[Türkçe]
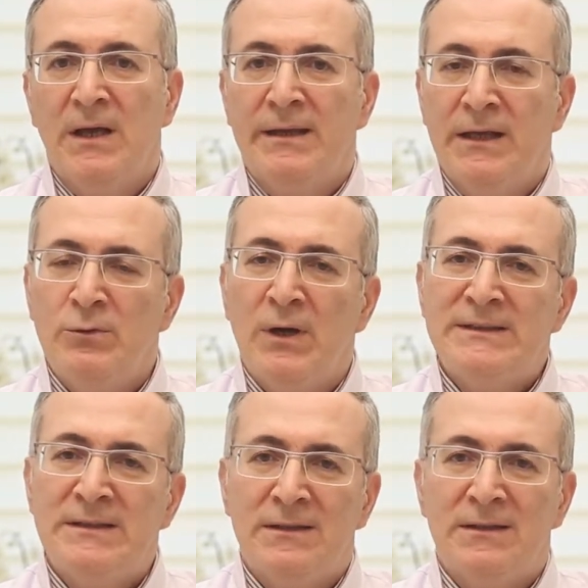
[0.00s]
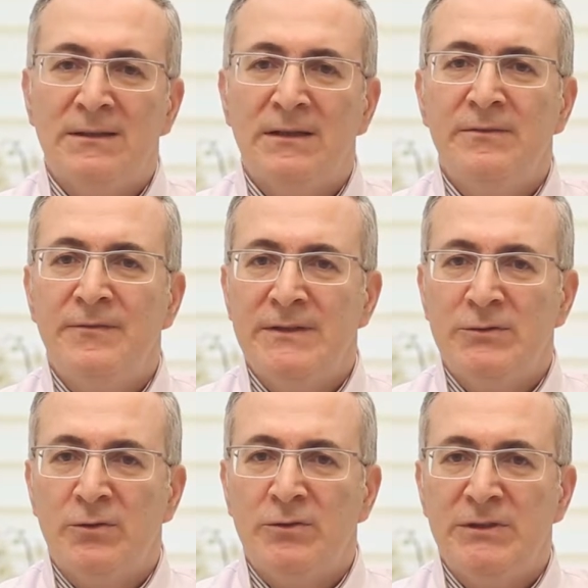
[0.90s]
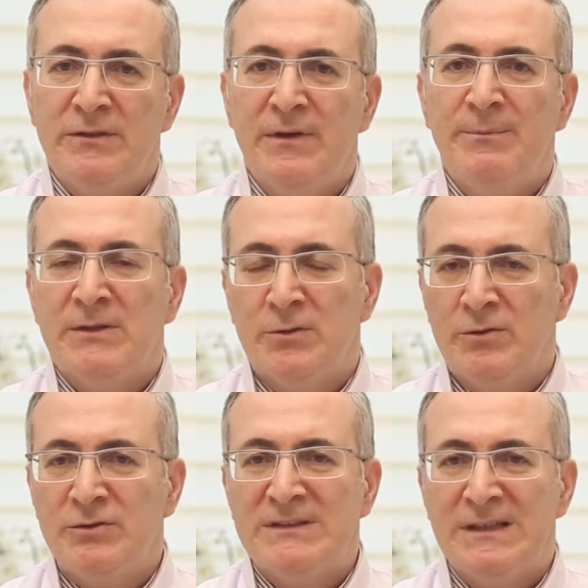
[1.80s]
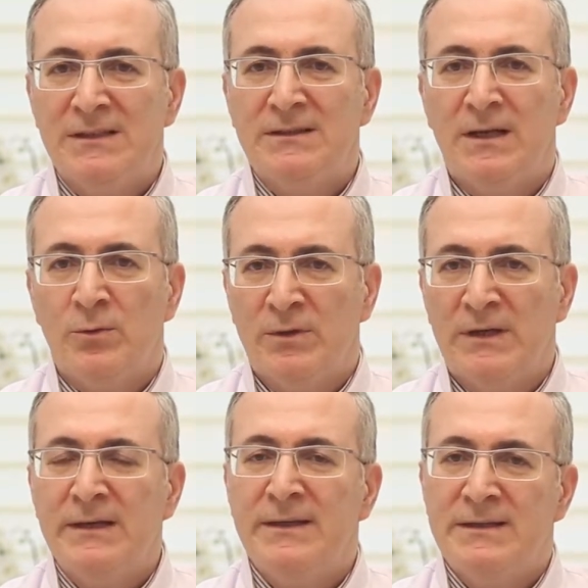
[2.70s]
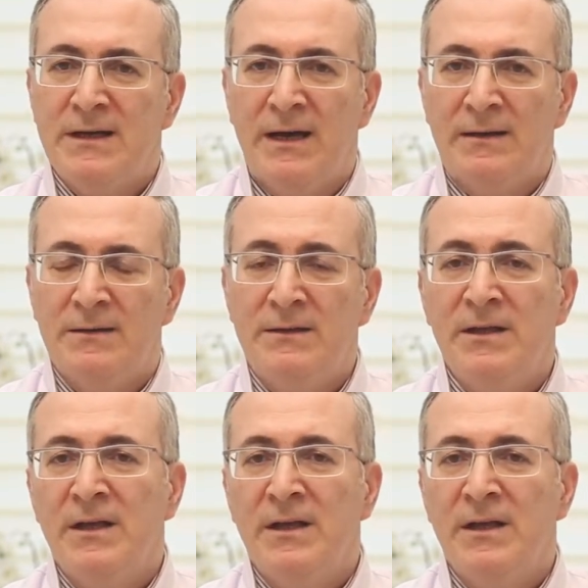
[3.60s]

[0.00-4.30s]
Yeni doğan sarılıkları fizyolojik ve patolojik sarılıklar olarak ikiye ayrılır.